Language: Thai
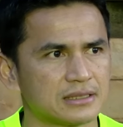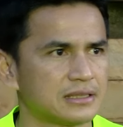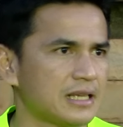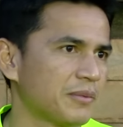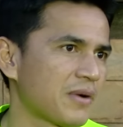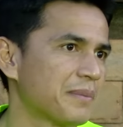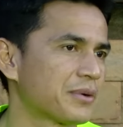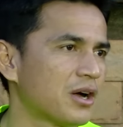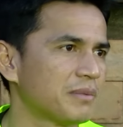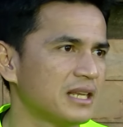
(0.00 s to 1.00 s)
เตรียมความ
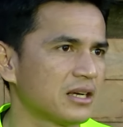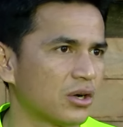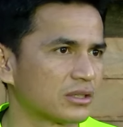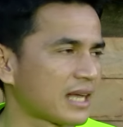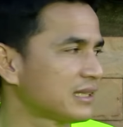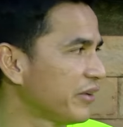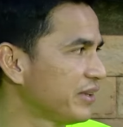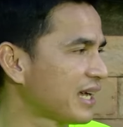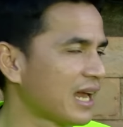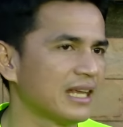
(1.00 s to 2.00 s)
พร้อมในเรื่องของแท็กติกวิ
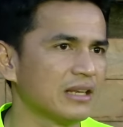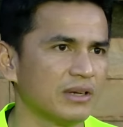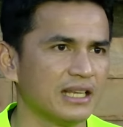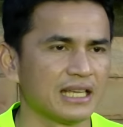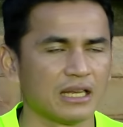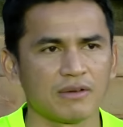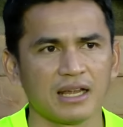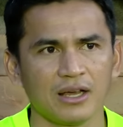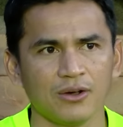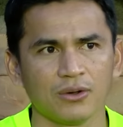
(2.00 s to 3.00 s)
ธีการเล่น วันนี้เห็นได้
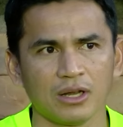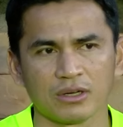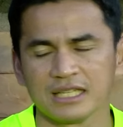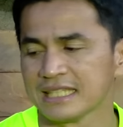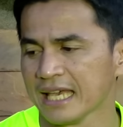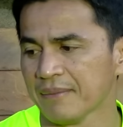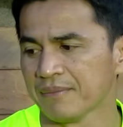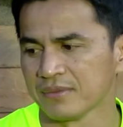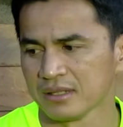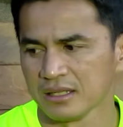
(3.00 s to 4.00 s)
ว่าเราเราขึ้นเกม
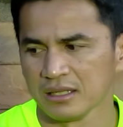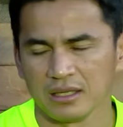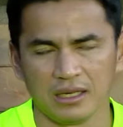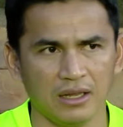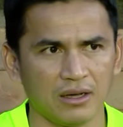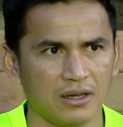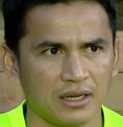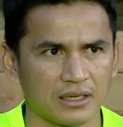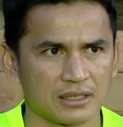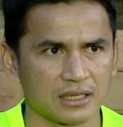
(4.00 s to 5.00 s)
แล้วก็
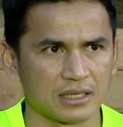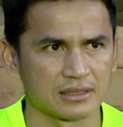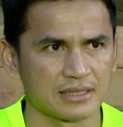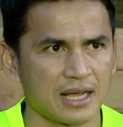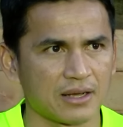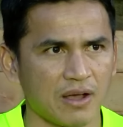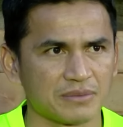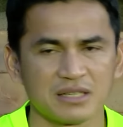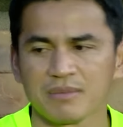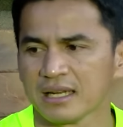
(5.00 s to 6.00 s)
แล้วก็สร้างความ
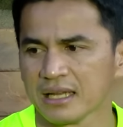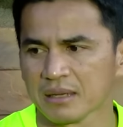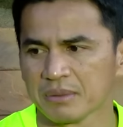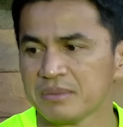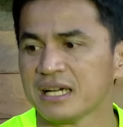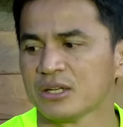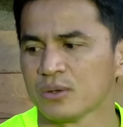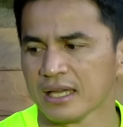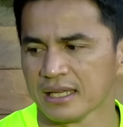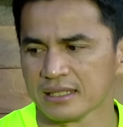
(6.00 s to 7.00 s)
เชื่อมั่นให้กับเพื่อนๆ
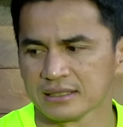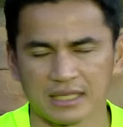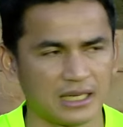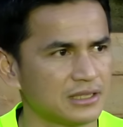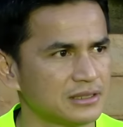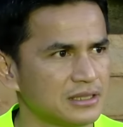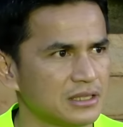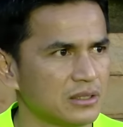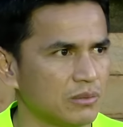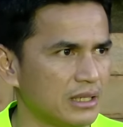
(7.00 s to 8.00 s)
ด้วยฉะนั้น
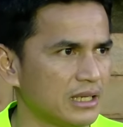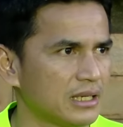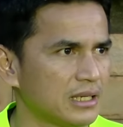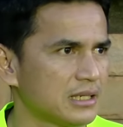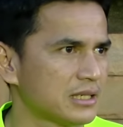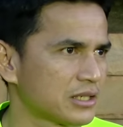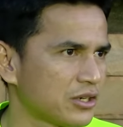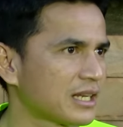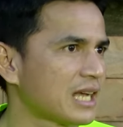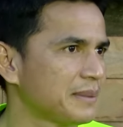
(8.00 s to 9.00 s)
วันนี้
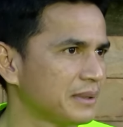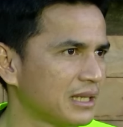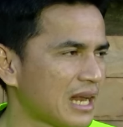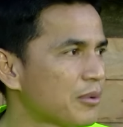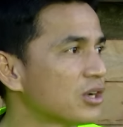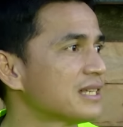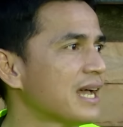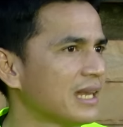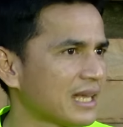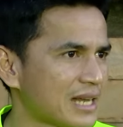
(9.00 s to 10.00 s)
ค่อนข้างที่เป็นที่น่าพอใจ
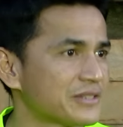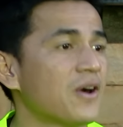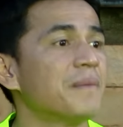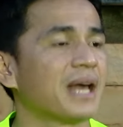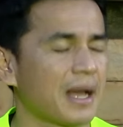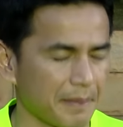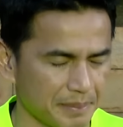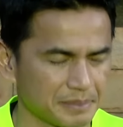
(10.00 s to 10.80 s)
ในการซ้อมนะครับ